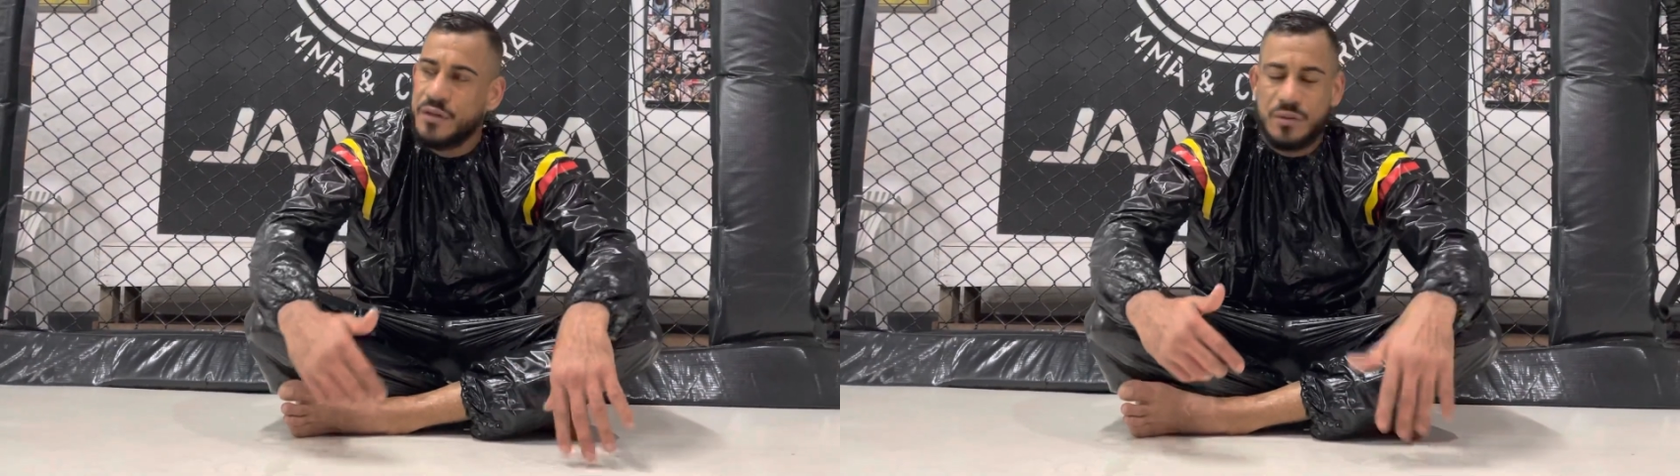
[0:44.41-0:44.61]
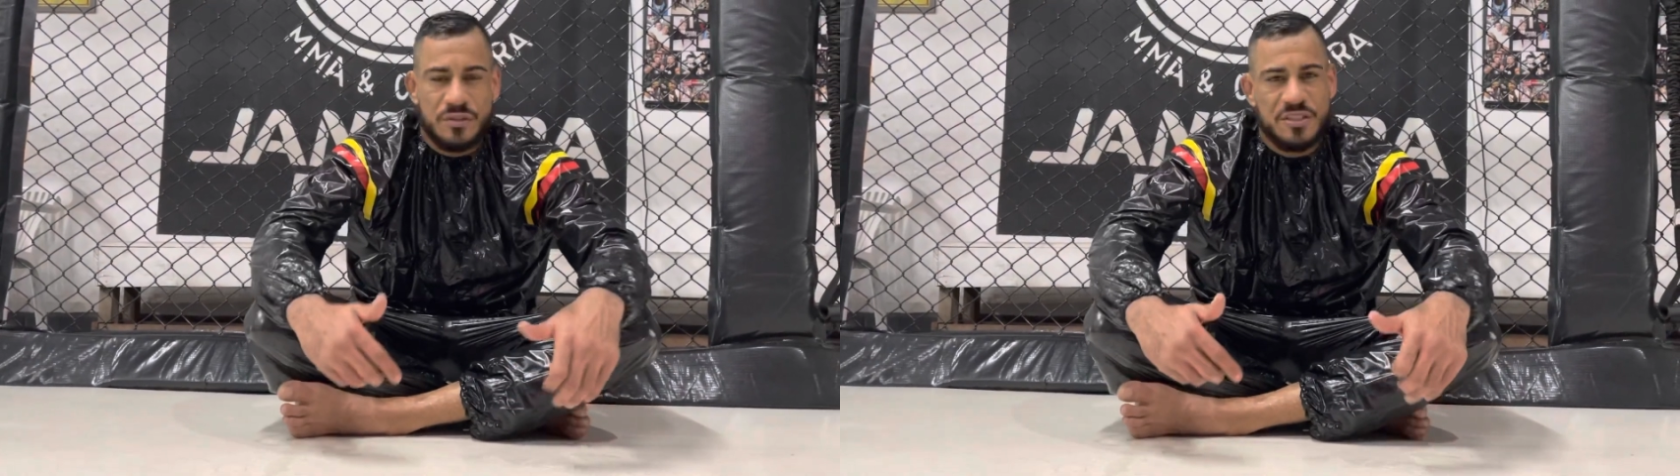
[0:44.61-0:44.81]

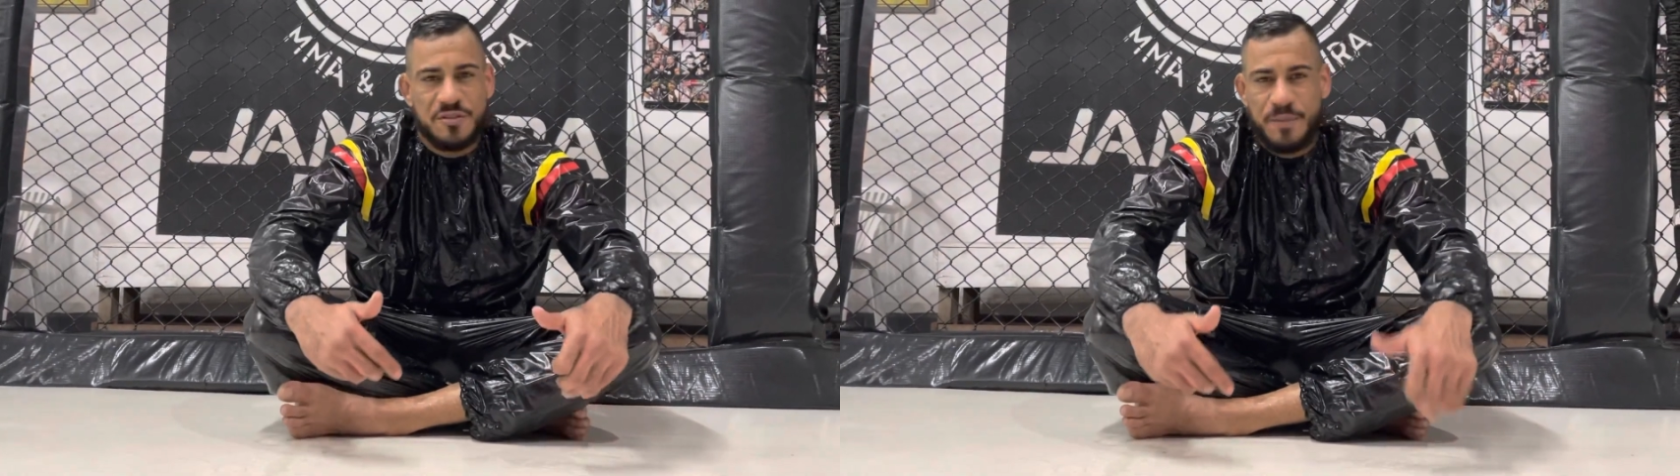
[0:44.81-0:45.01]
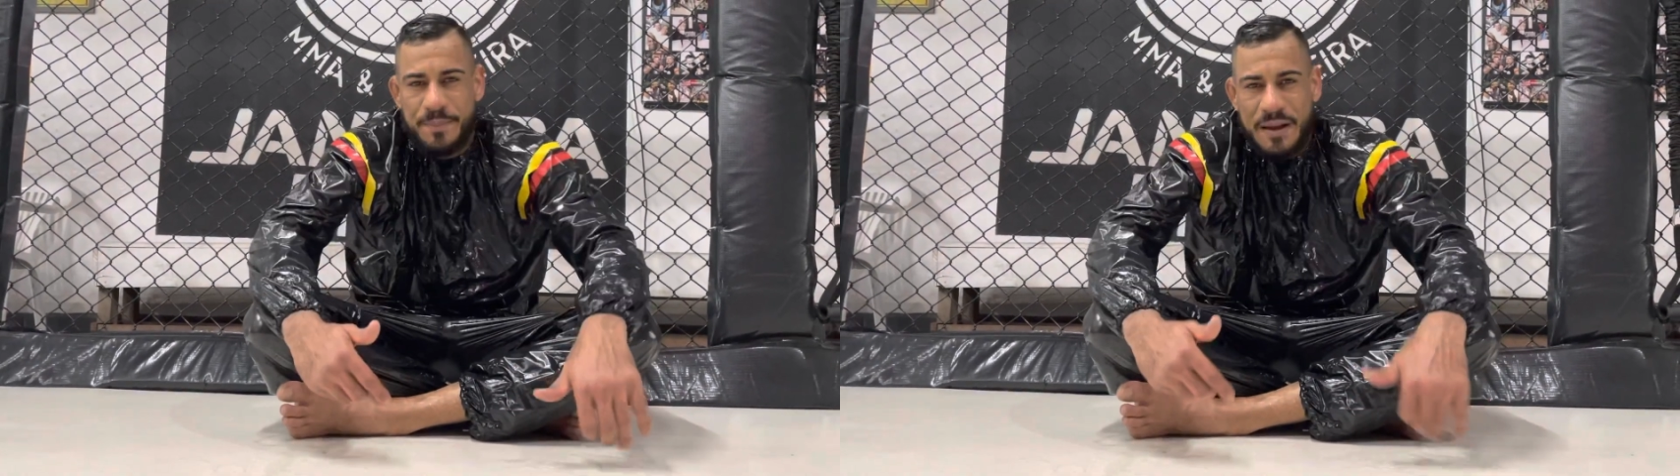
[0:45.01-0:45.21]
nossas
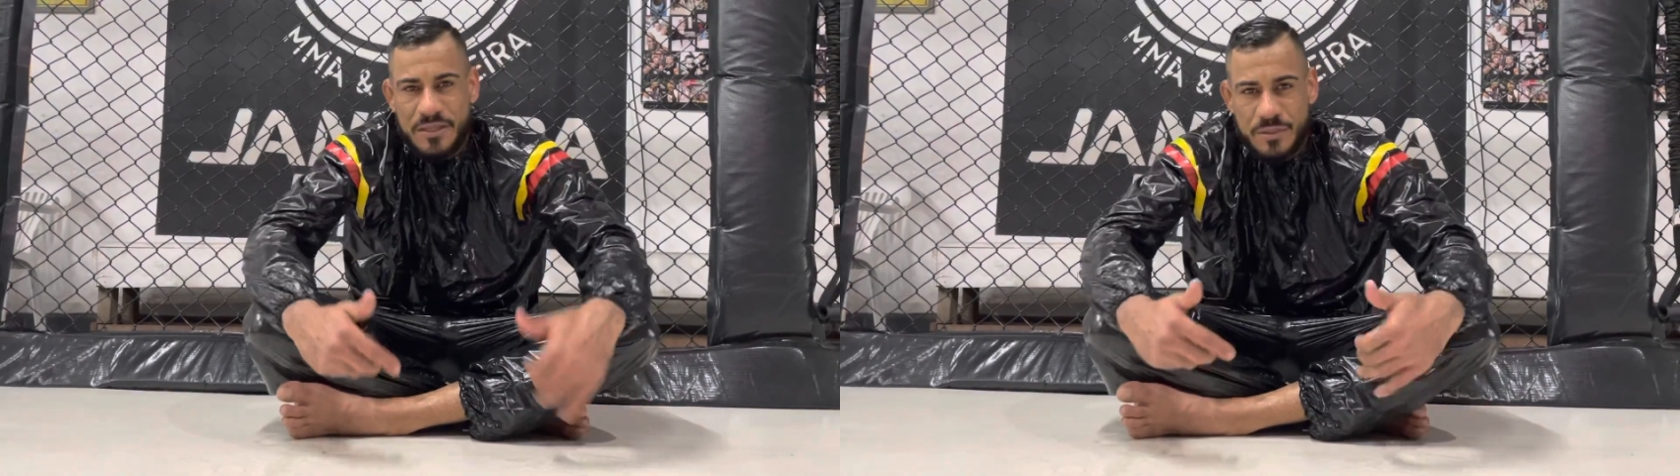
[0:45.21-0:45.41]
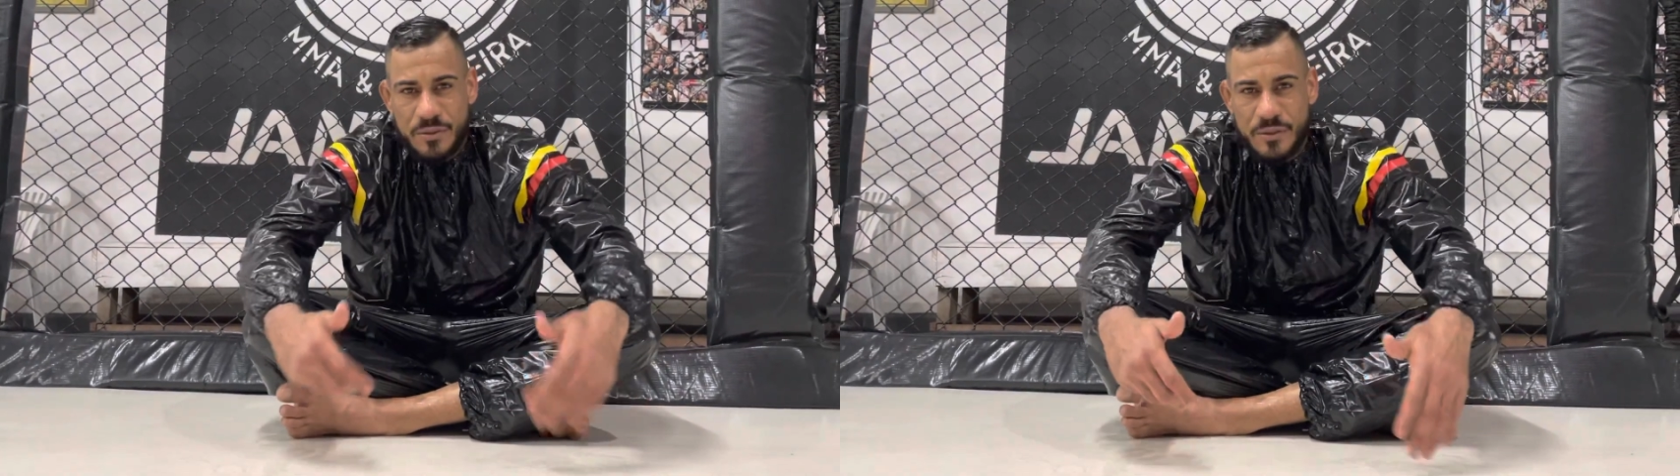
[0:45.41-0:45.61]

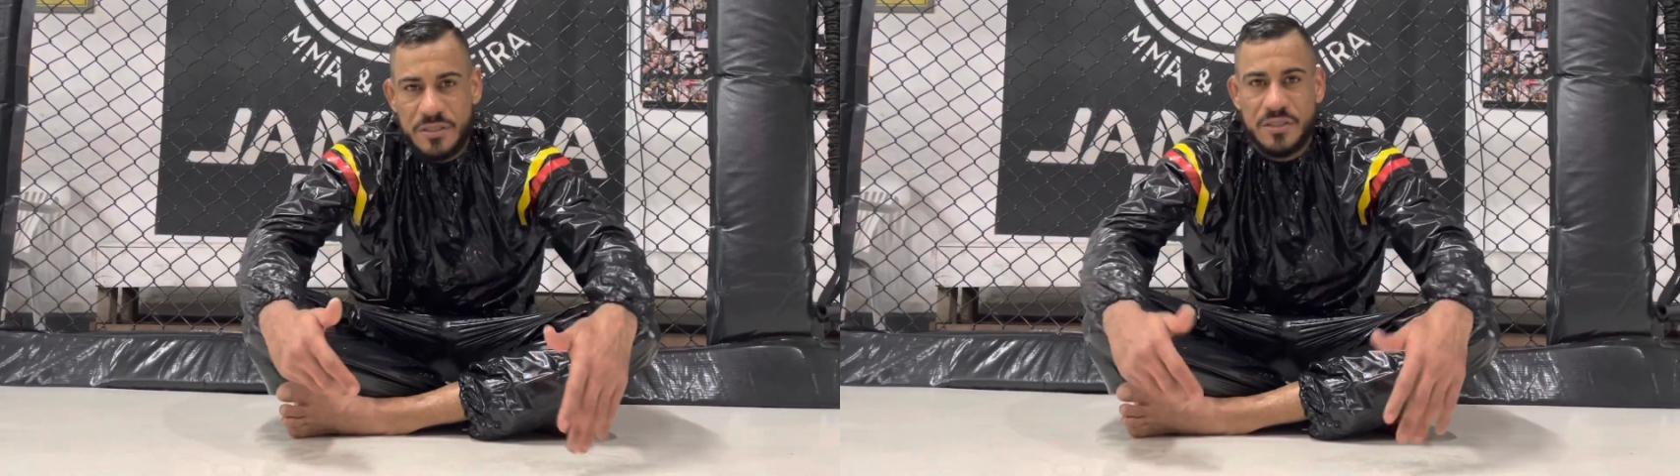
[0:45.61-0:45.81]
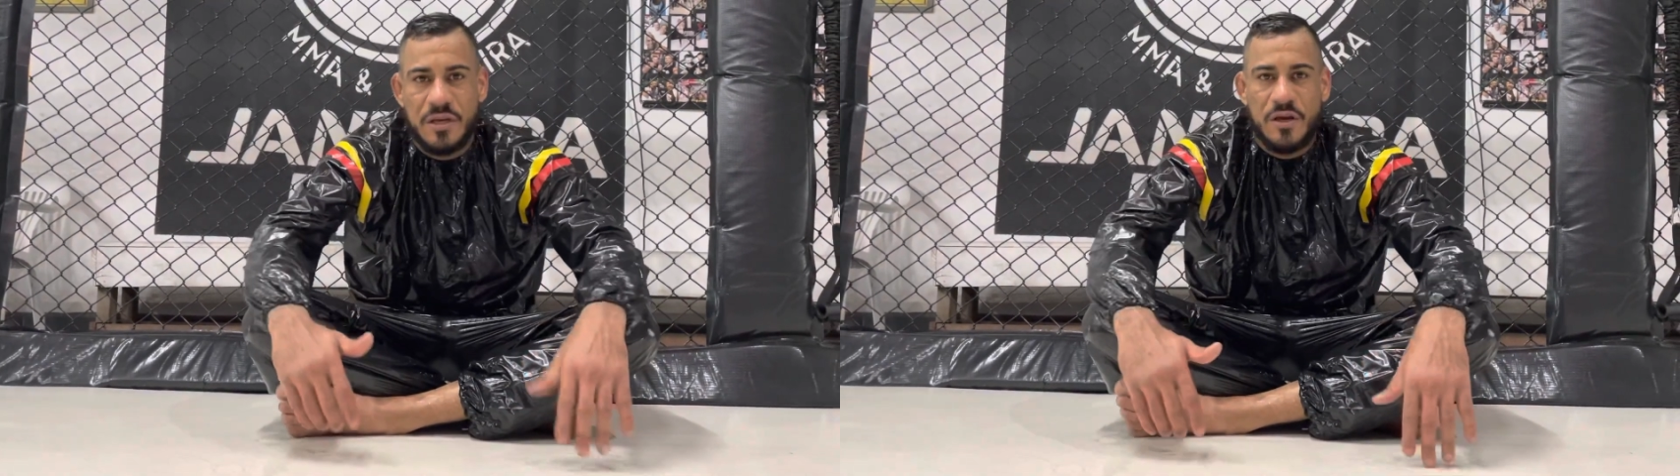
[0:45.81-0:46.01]
preparações.